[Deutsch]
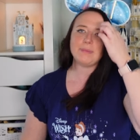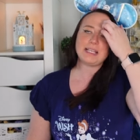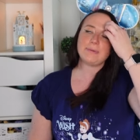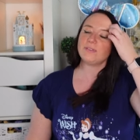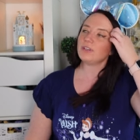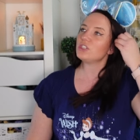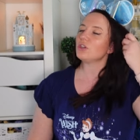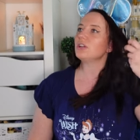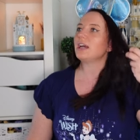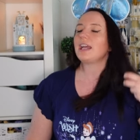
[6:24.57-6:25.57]
Jetzt habe ich wirklich
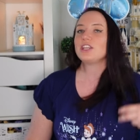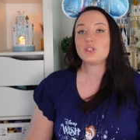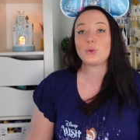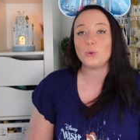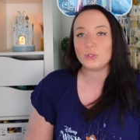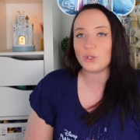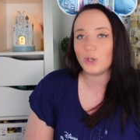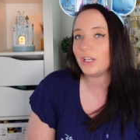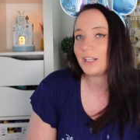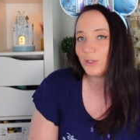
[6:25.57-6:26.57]
schon eine recht große
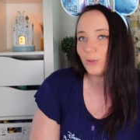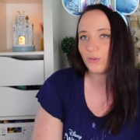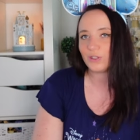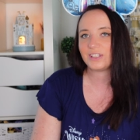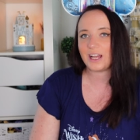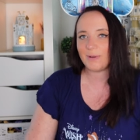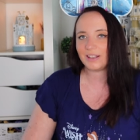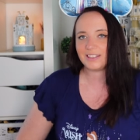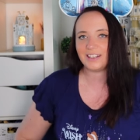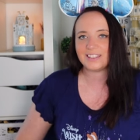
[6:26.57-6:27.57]
Kollektion von
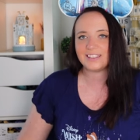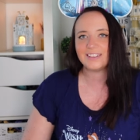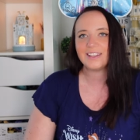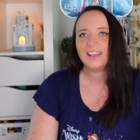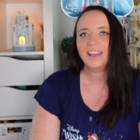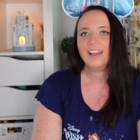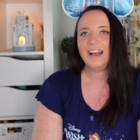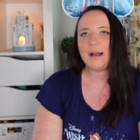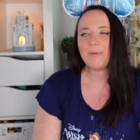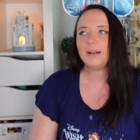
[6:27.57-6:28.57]
Starbucks-Tassen.
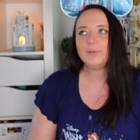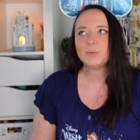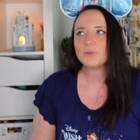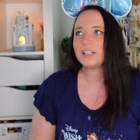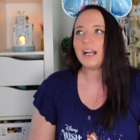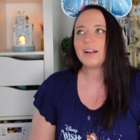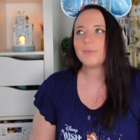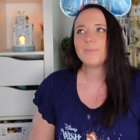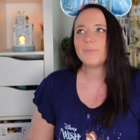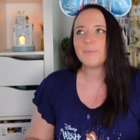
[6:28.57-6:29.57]
Aber ich muss
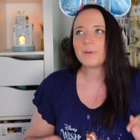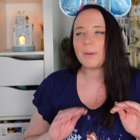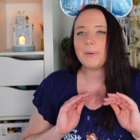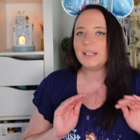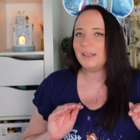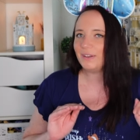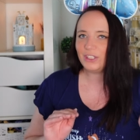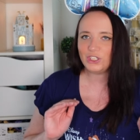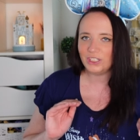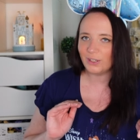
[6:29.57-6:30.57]
sagen, ich glaube, bei denen werde
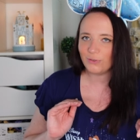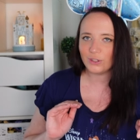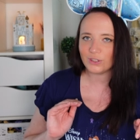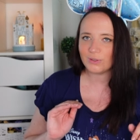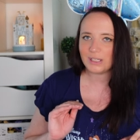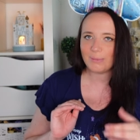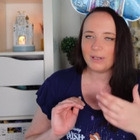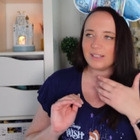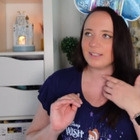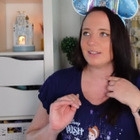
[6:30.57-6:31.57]
ich nie aufhören zu sammeln.
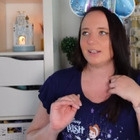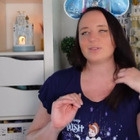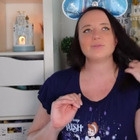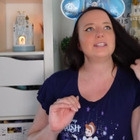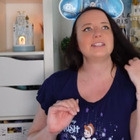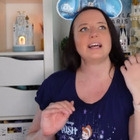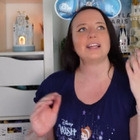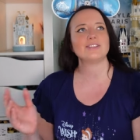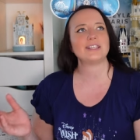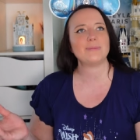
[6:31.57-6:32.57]
Das ist halt so wie eine
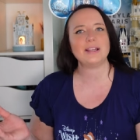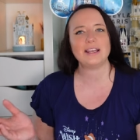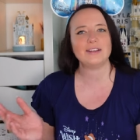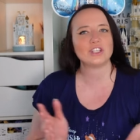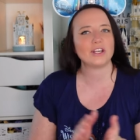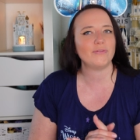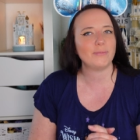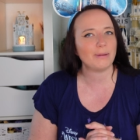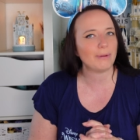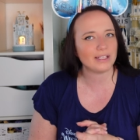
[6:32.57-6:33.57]
Leiden Sammelleidenschaft
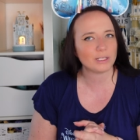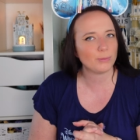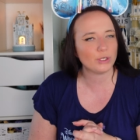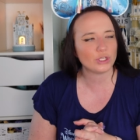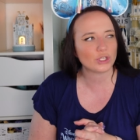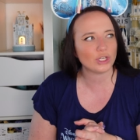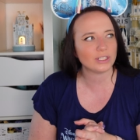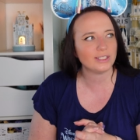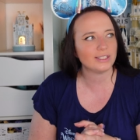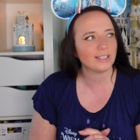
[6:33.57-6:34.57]
bei meinen
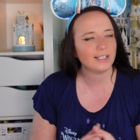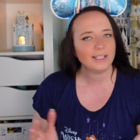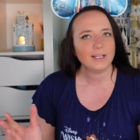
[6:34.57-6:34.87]
Spirit-Jerseys.